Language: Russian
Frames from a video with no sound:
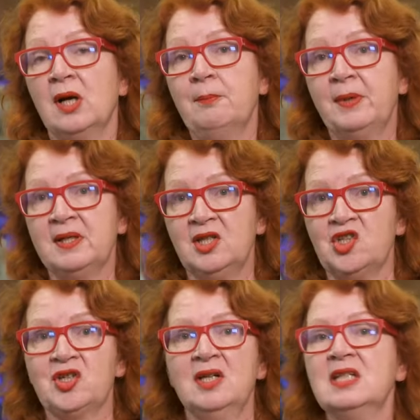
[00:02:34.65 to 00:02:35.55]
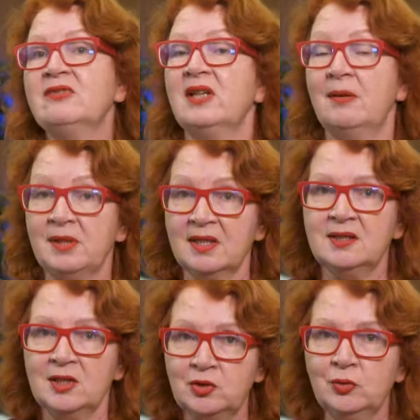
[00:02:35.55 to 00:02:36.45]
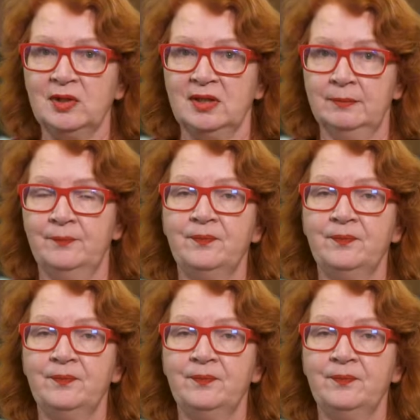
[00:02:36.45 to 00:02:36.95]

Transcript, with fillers: компании «Шая» своеобразная история.